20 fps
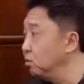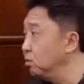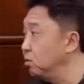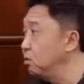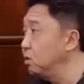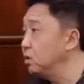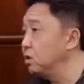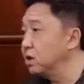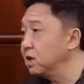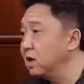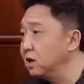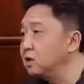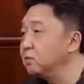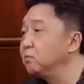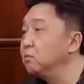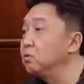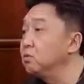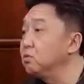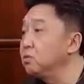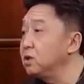啊，或者看
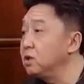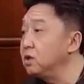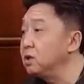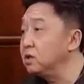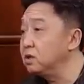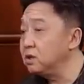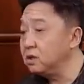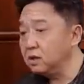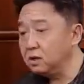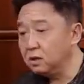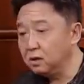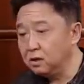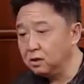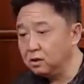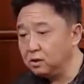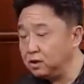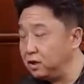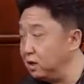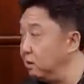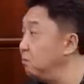什么东西一些
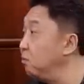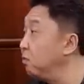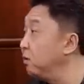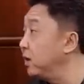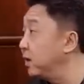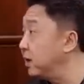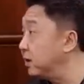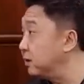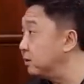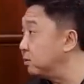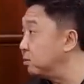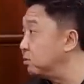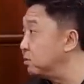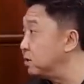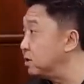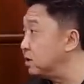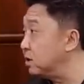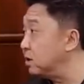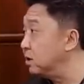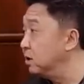节目类的
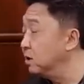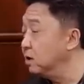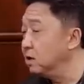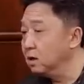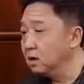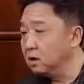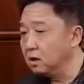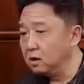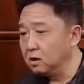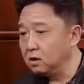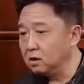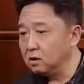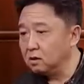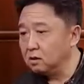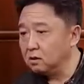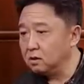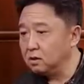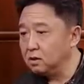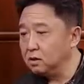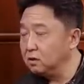东西，对，
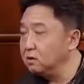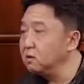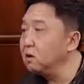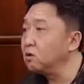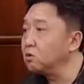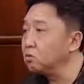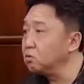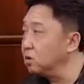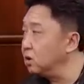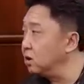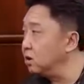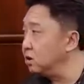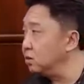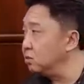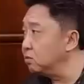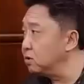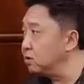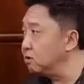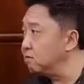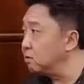营造出来的
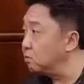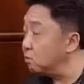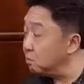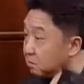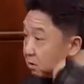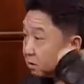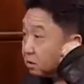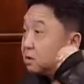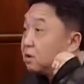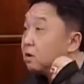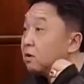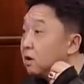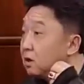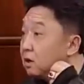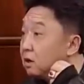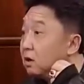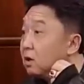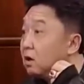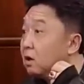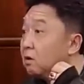这种气氛，我们可能笑
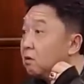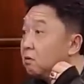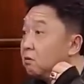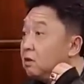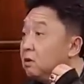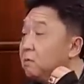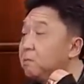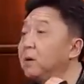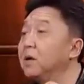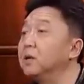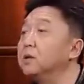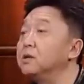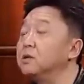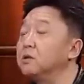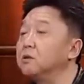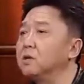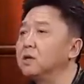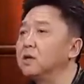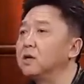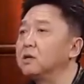点很高。一般的
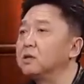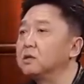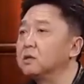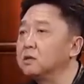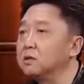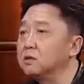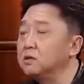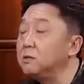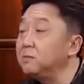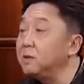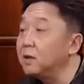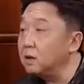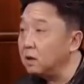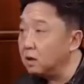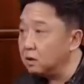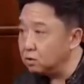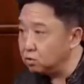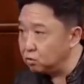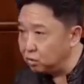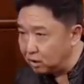情况下，即便
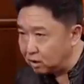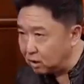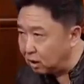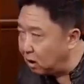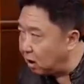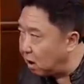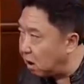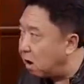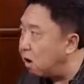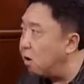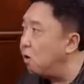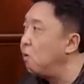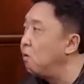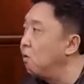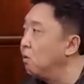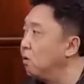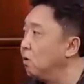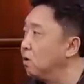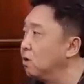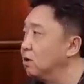觉得它
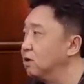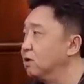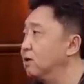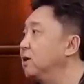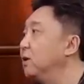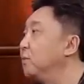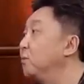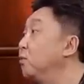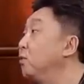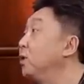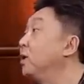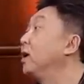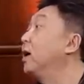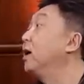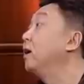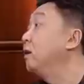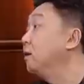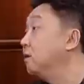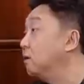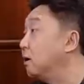好，可能也不会
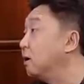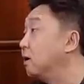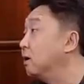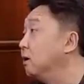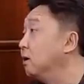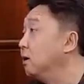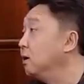太乐了。